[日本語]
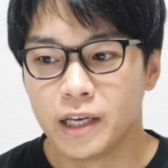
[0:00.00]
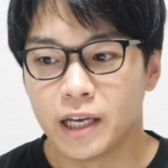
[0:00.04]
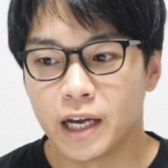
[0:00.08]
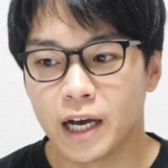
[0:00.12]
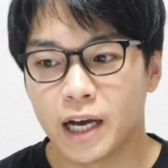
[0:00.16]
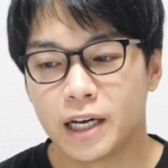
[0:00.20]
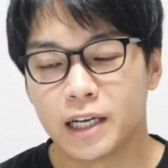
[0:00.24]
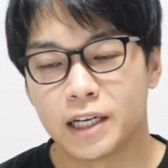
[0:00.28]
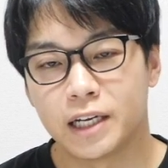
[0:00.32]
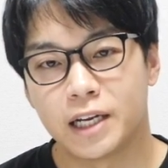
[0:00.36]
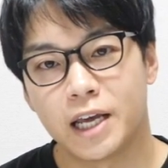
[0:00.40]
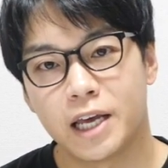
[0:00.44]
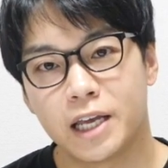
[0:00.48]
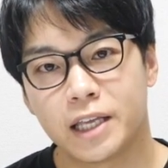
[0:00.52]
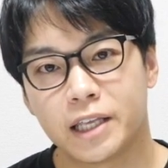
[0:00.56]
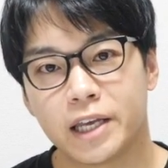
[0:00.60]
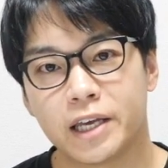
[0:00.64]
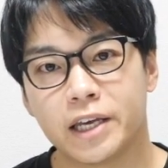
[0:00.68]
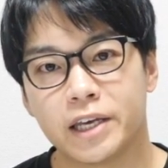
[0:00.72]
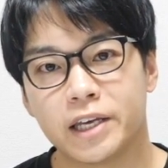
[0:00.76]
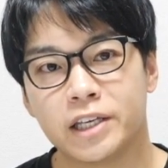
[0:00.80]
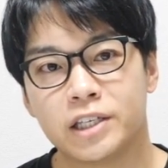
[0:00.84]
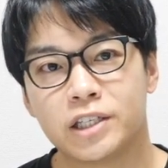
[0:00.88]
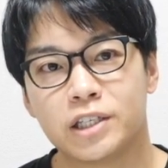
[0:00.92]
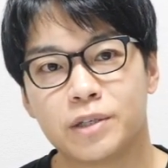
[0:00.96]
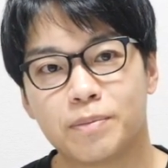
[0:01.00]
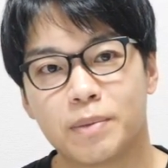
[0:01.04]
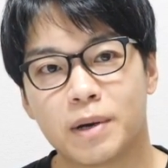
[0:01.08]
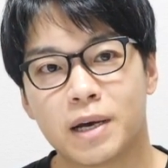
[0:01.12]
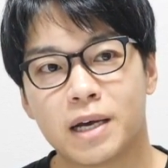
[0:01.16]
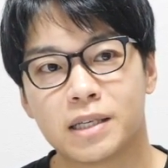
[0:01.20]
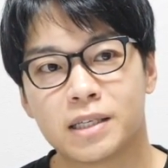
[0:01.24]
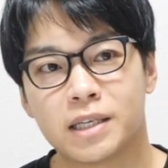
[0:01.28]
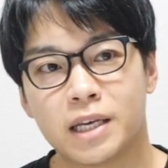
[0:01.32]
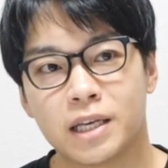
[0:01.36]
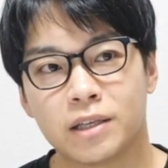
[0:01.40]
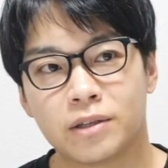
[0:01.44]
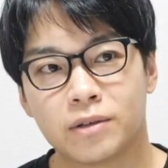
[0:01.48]
やはり
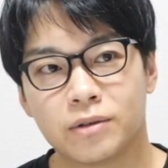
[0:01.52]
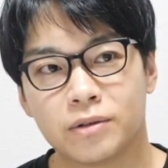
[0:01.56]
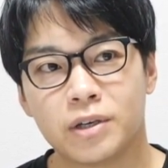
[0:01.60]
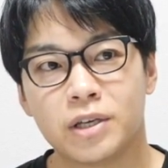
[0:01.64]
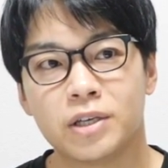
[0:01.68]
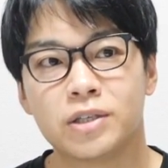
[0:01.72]
0.1%